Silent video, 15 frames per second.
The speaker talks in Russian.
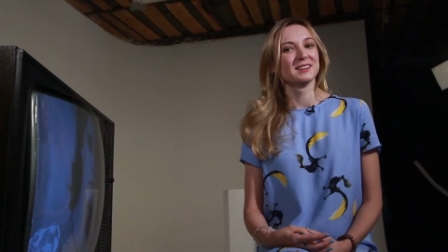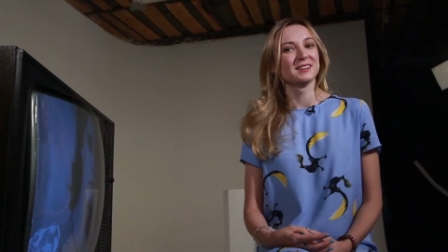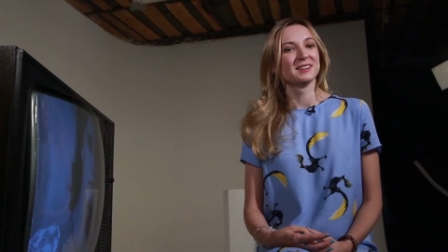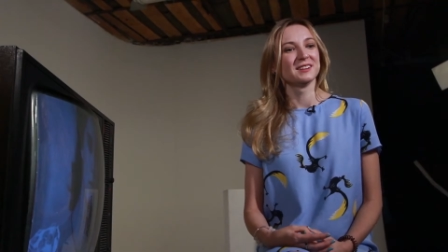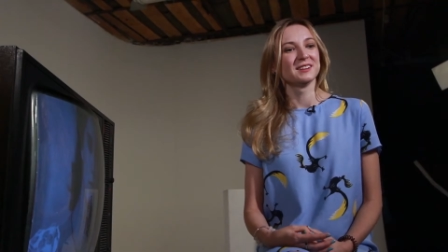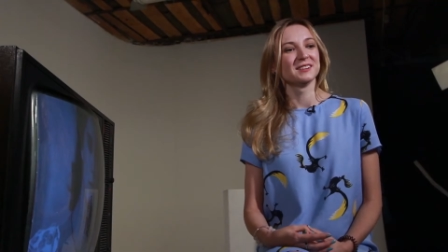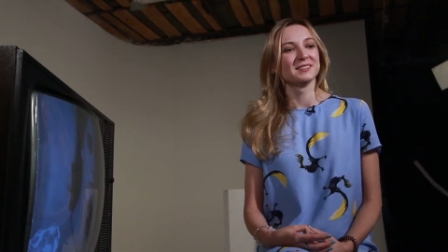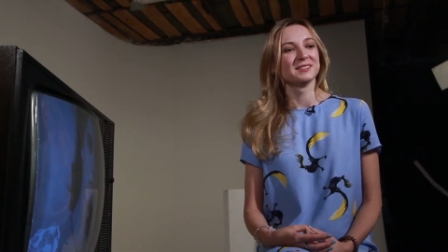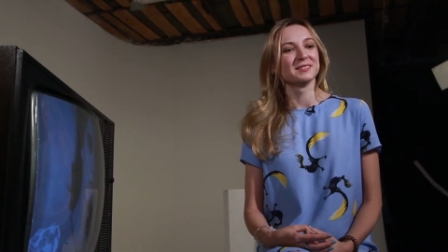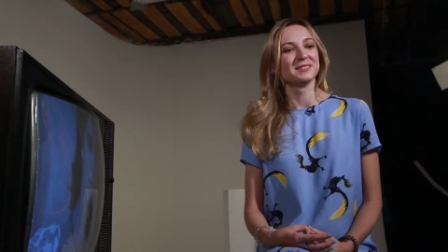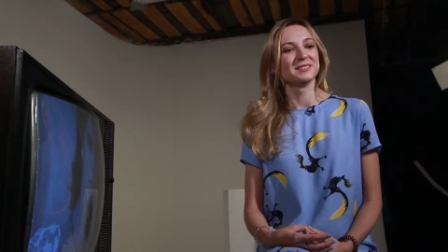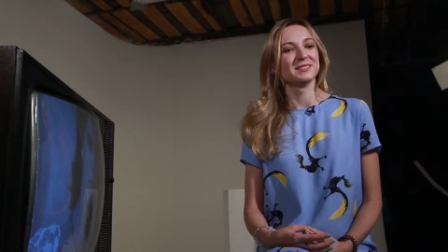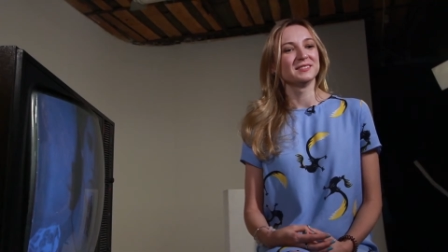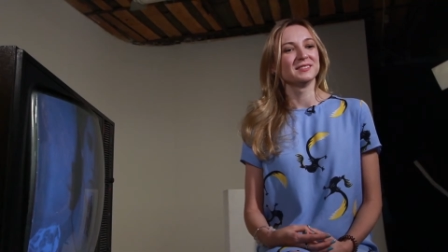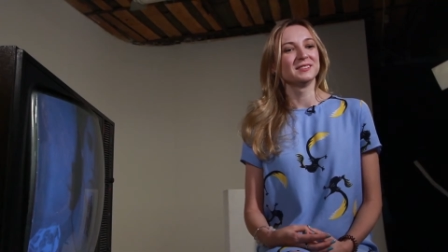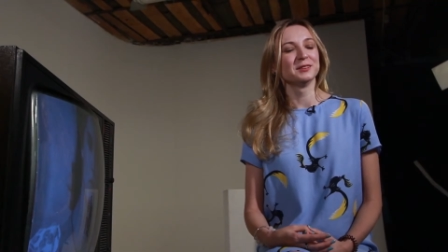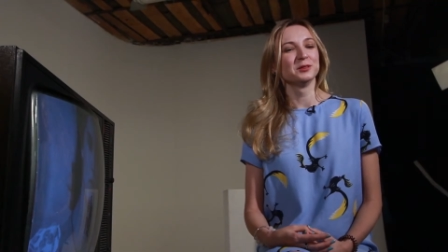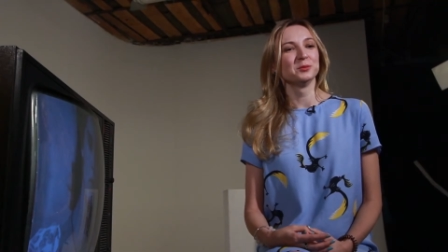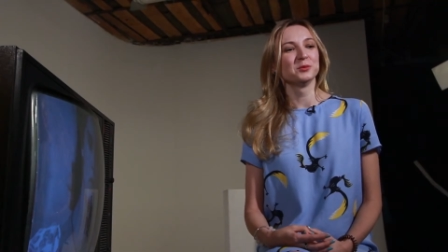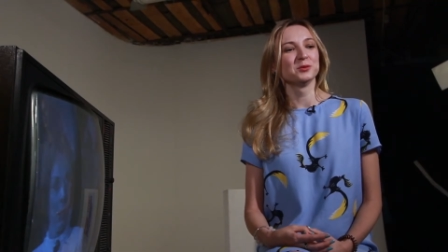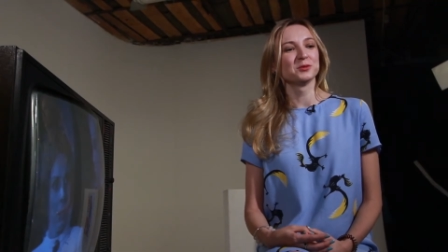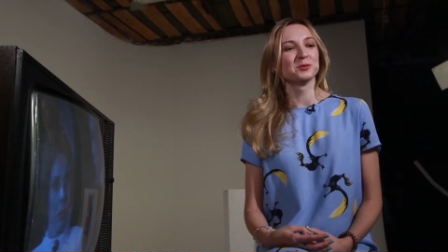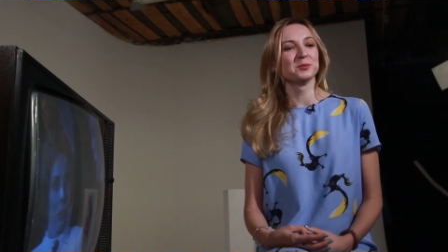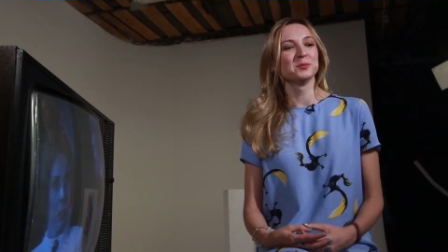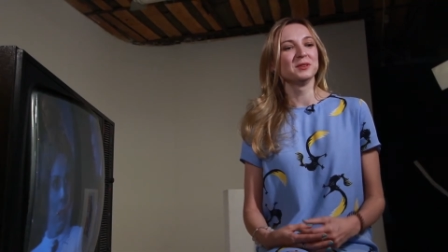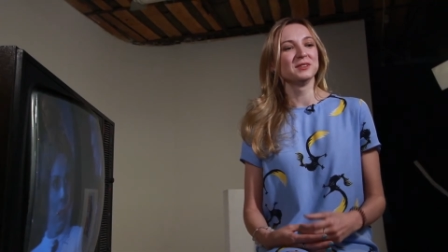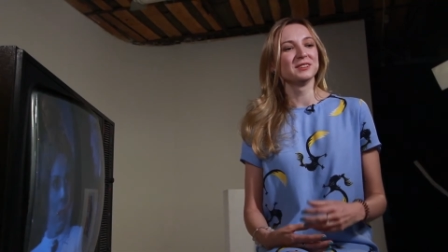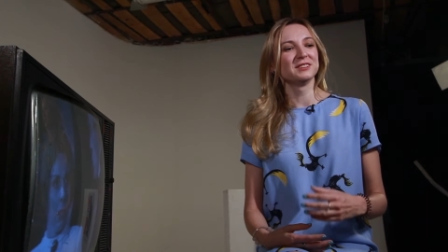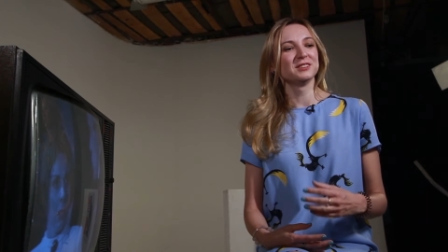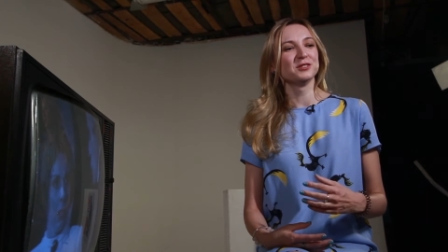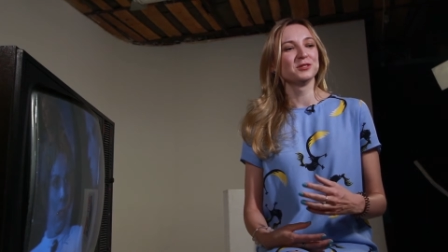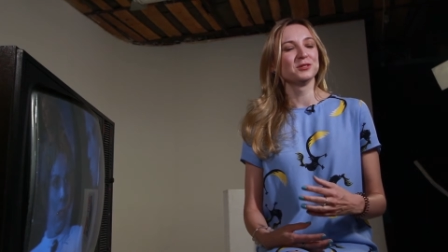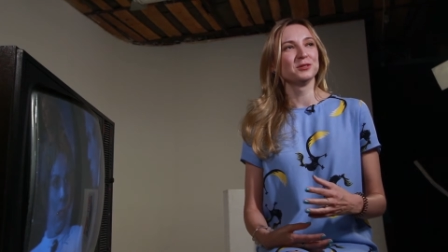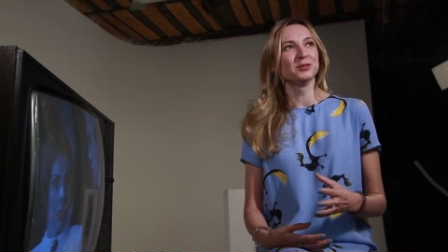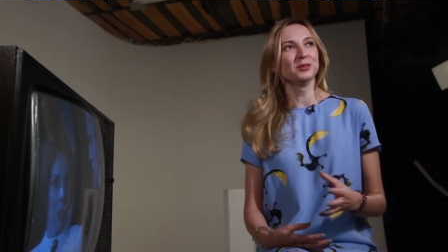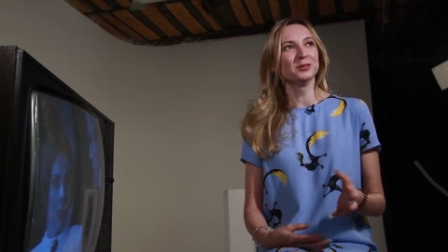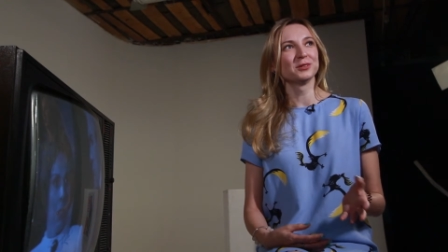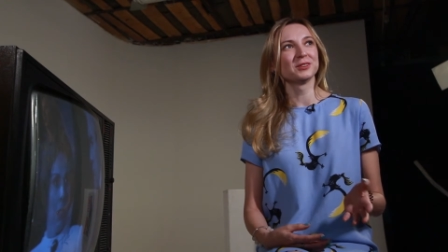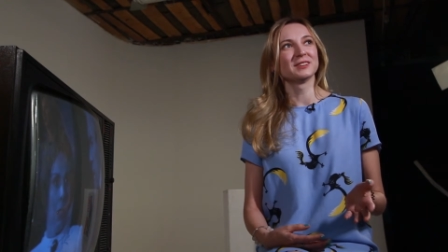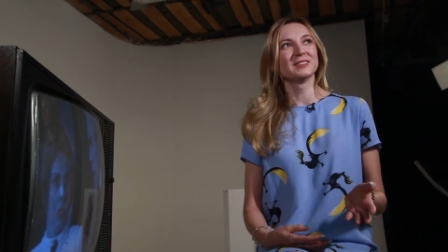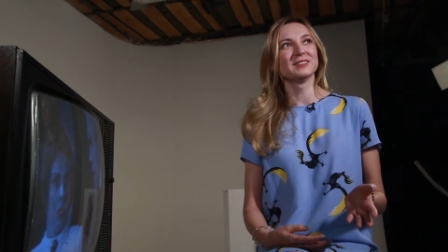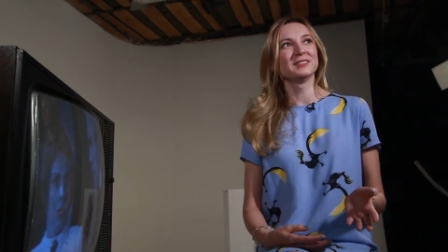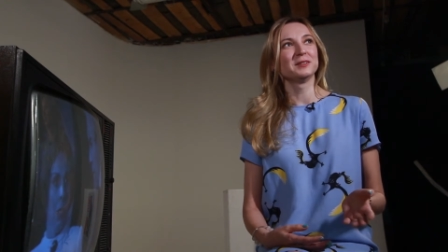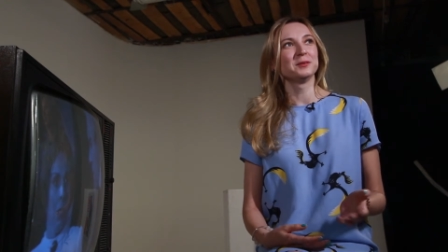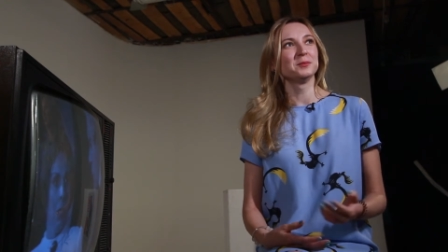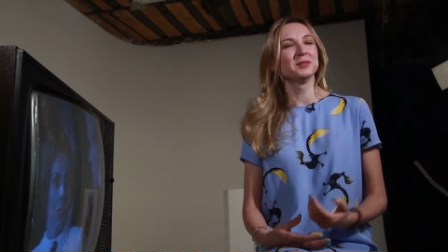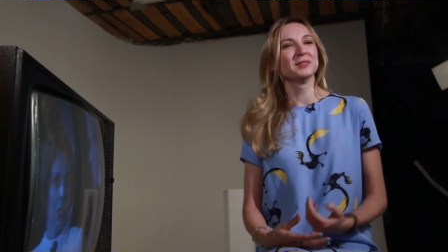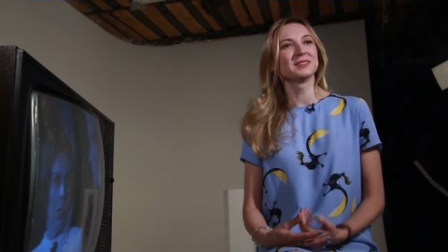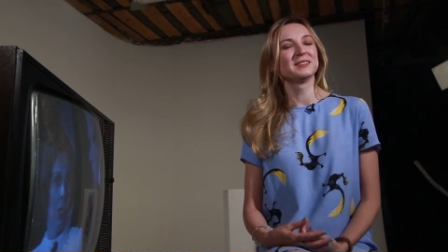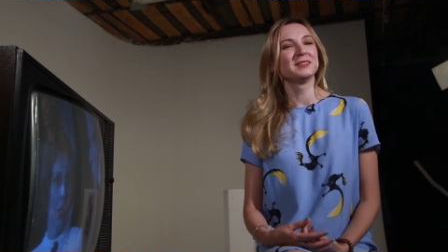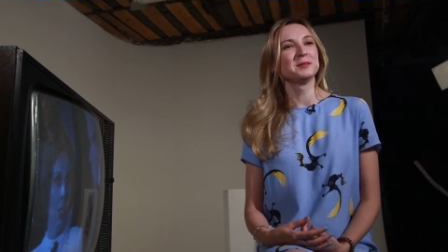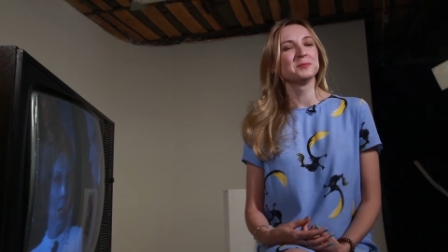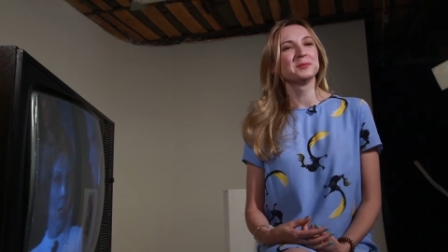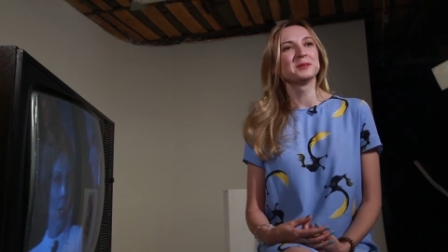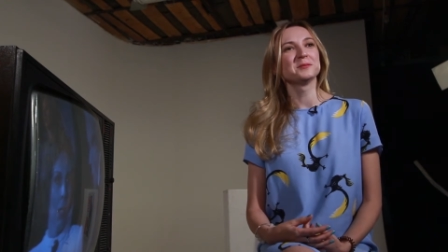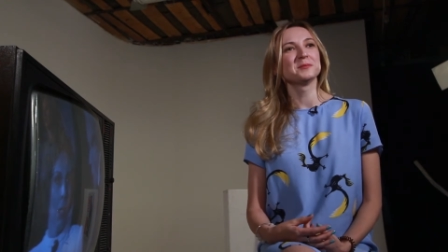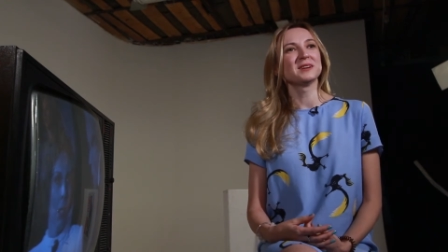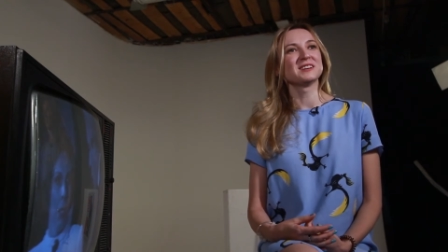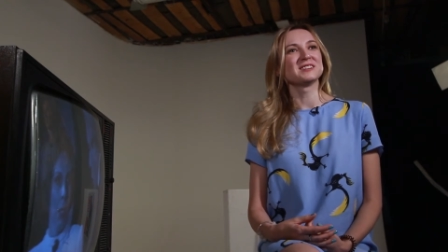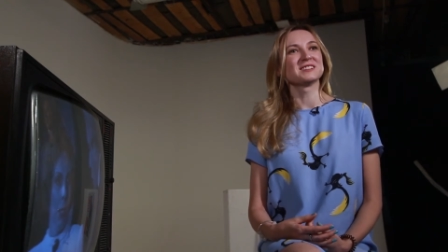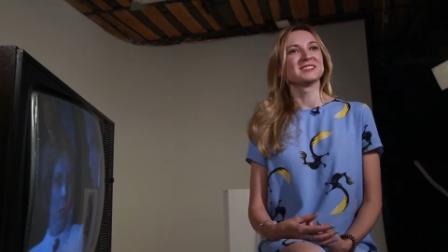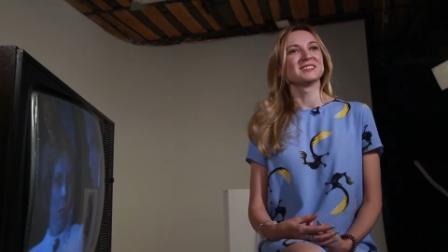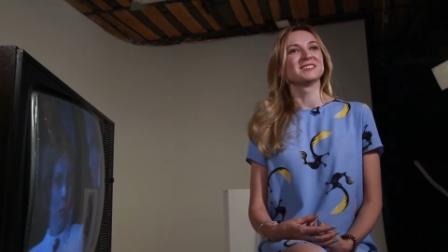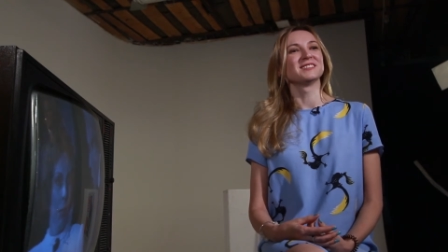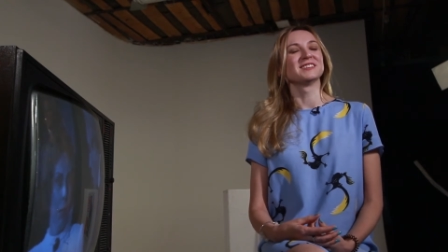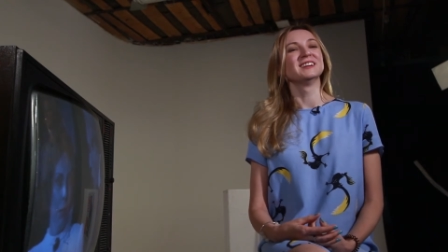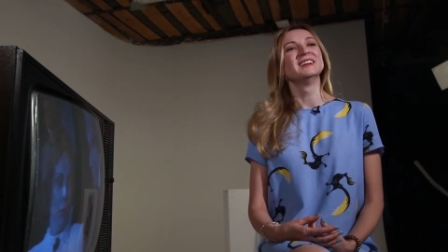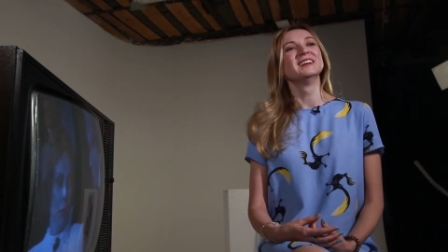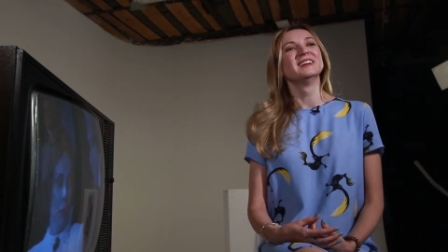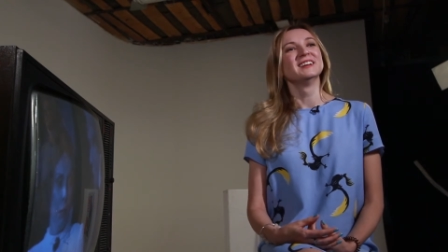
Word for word: А, я думаю, что было тяжело, но когда ты ребенок, ты не понимаешь этого.